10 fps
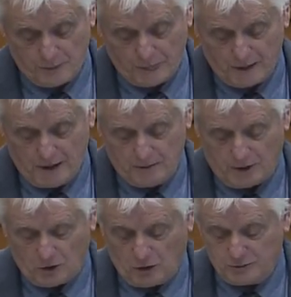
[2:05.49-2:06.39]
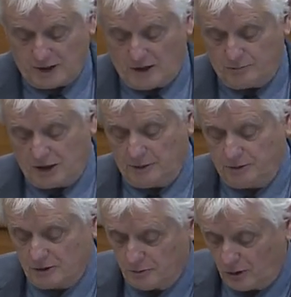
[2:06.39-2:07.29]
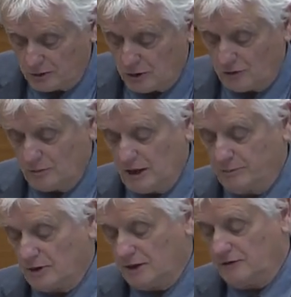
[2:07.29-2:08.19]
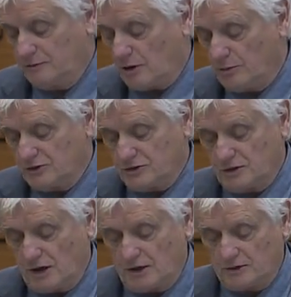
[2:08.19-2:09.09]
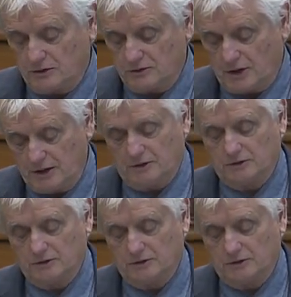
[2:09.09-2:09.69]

la ceinture bleue dans euh, Portover